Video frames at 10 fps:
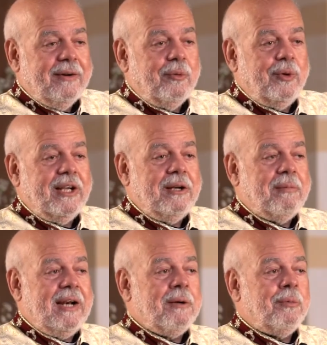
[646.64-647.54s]

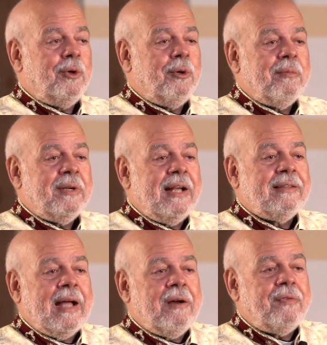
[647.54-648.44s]
والملاك بيقول لهم لا
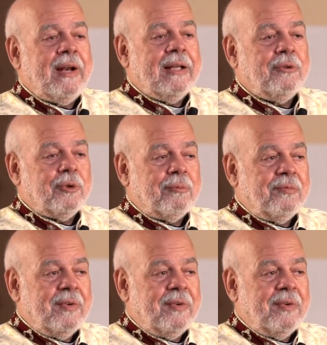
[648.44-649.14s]
تخافن انتم